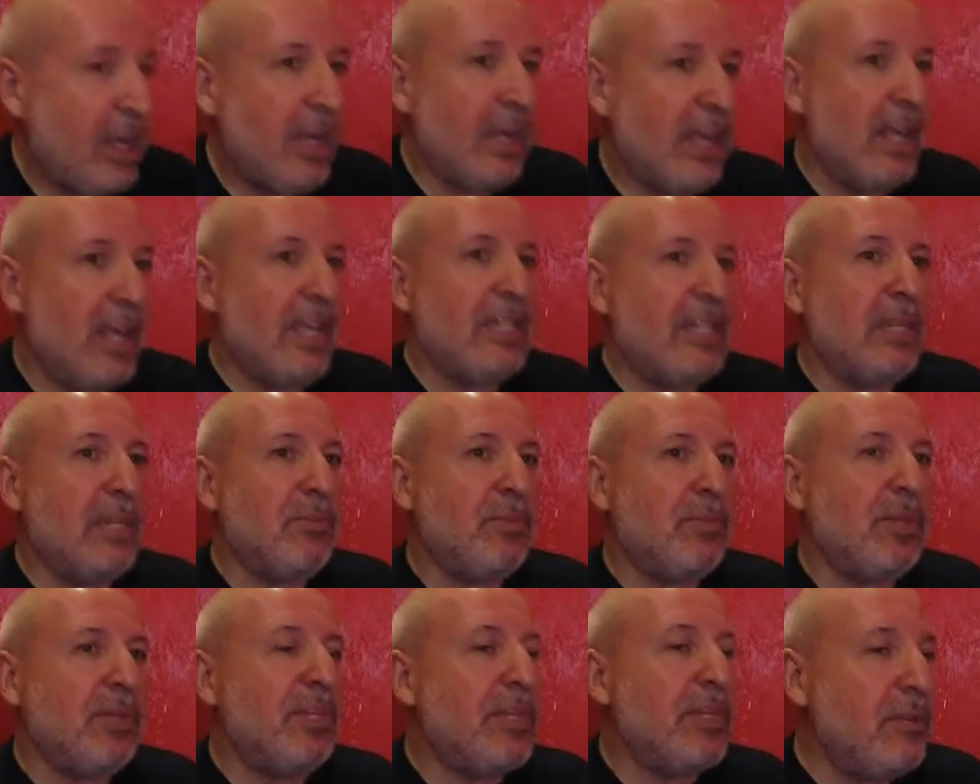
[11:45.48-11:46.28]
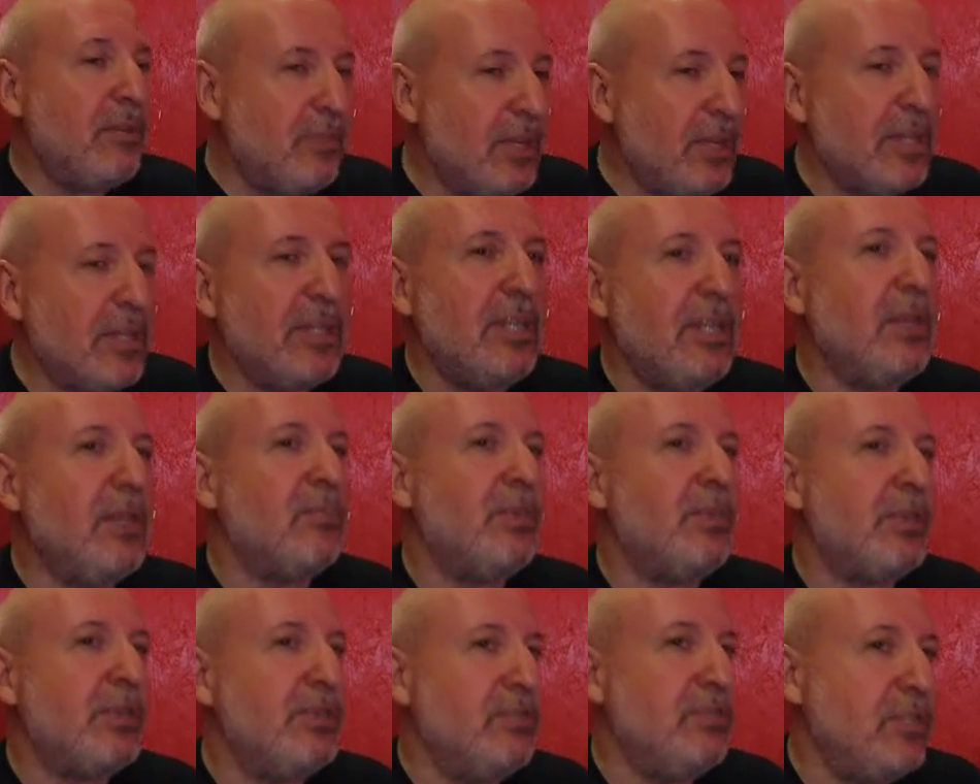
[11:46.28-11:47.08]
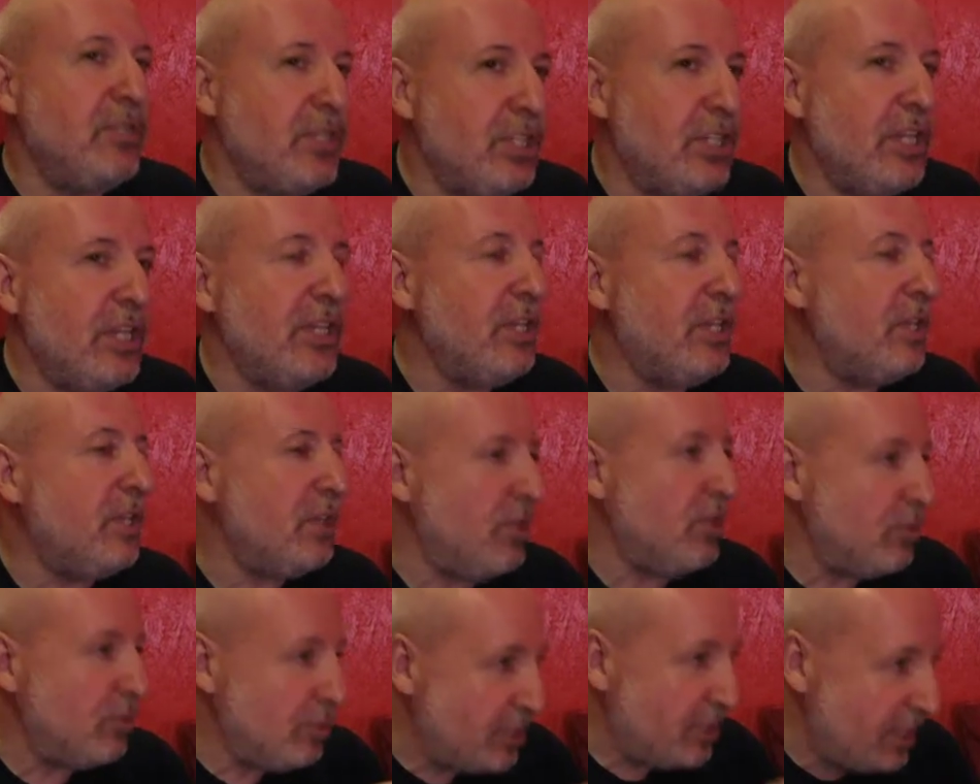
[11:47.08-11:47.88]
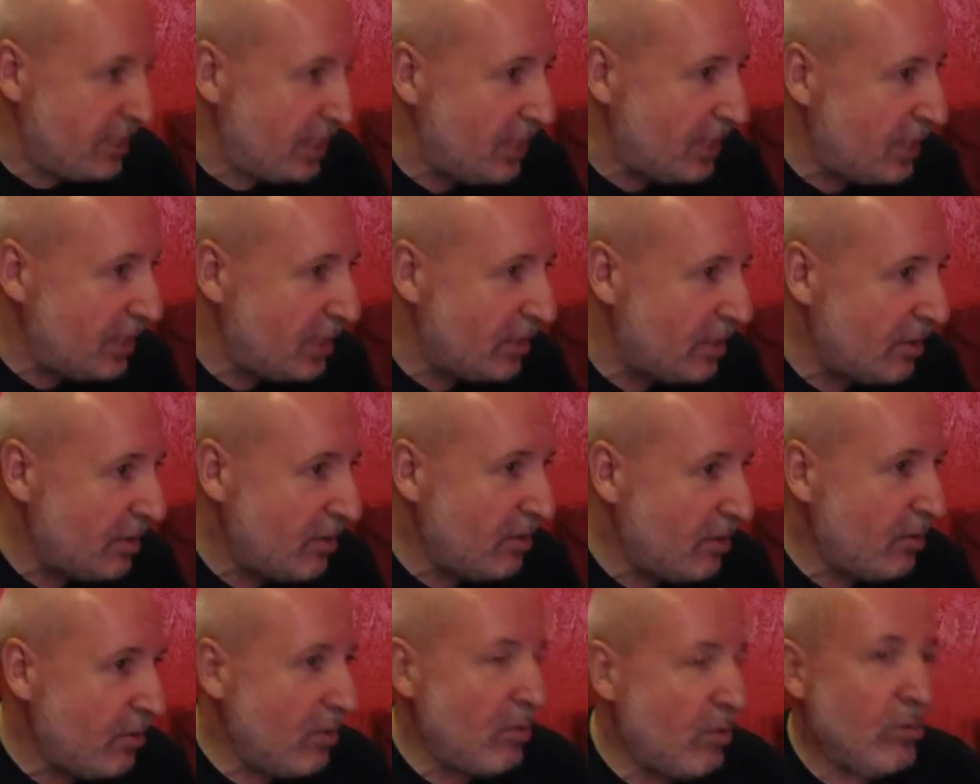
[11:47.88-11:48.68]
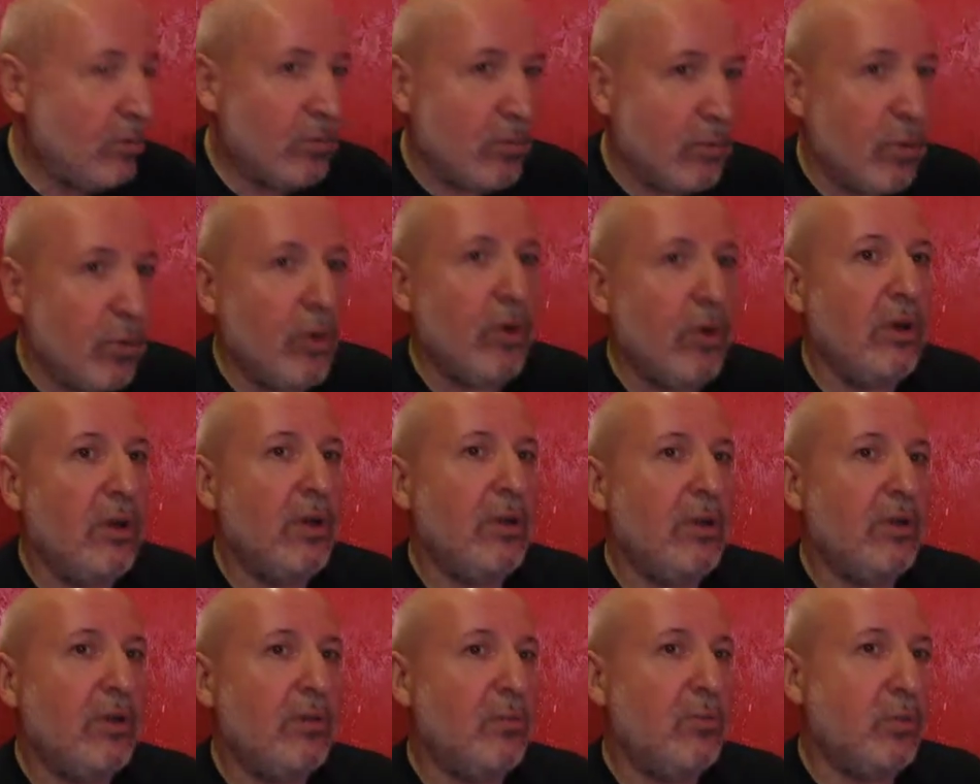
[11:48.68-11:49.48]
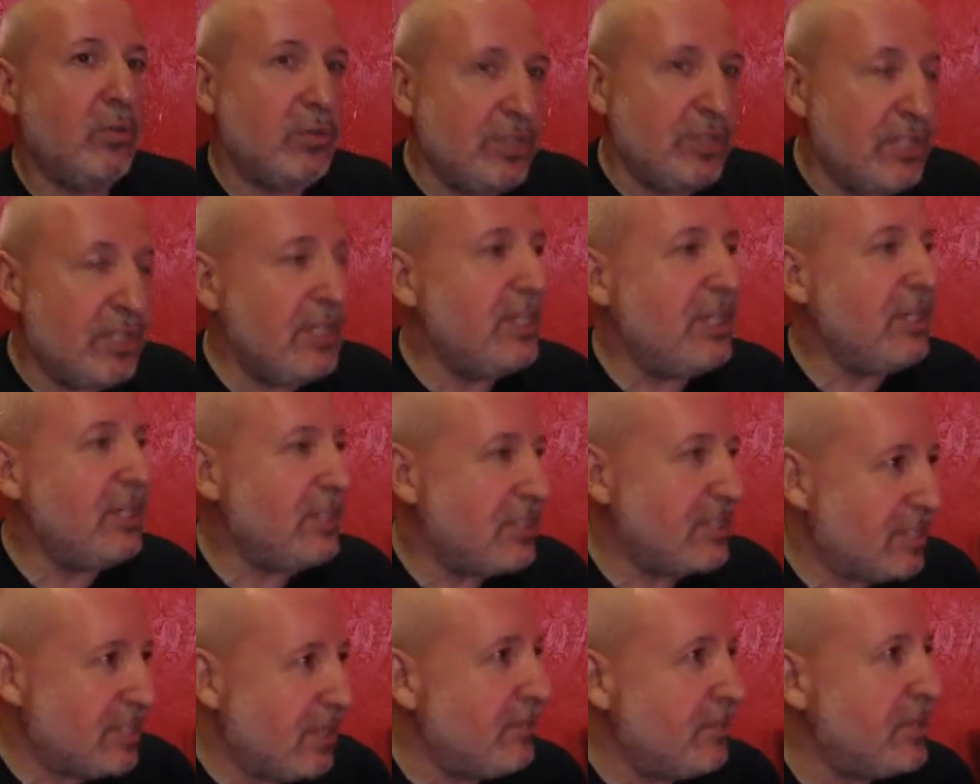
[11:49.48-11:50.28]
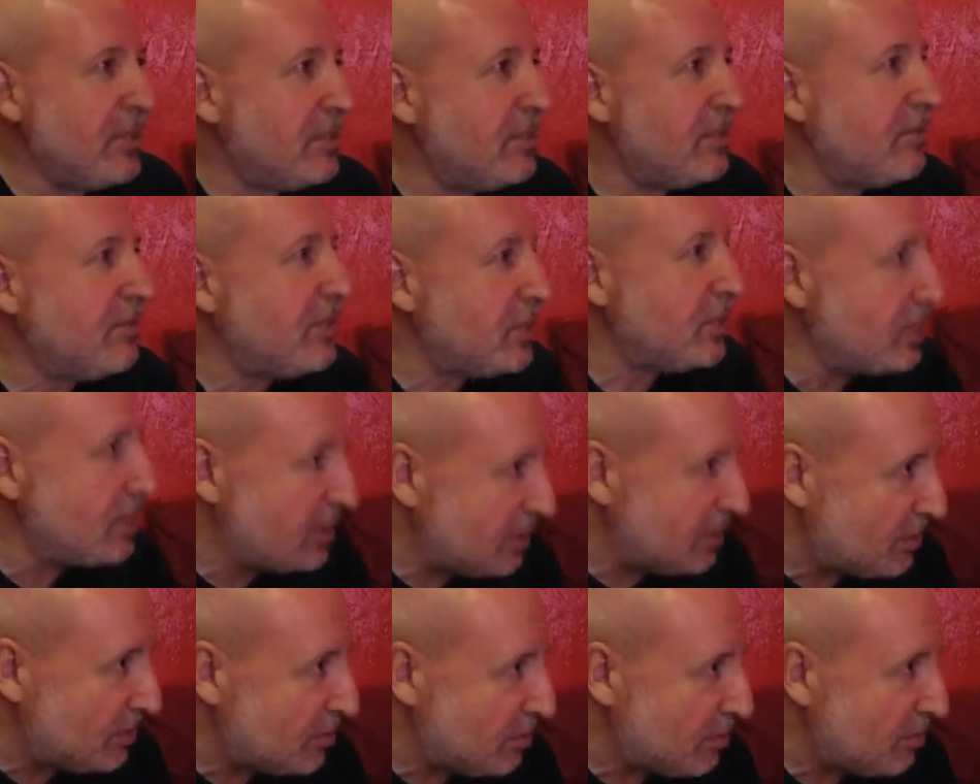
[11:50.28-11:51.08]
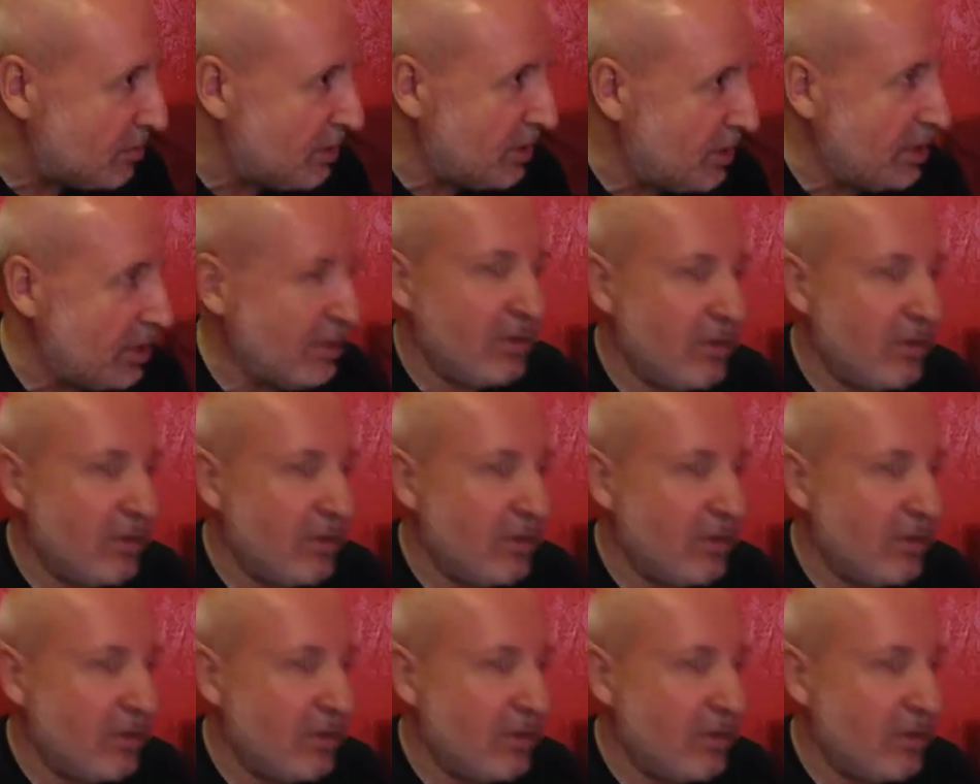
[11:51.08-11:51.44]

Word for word: Это планомерное продвижение людей по пути самосовершенствования.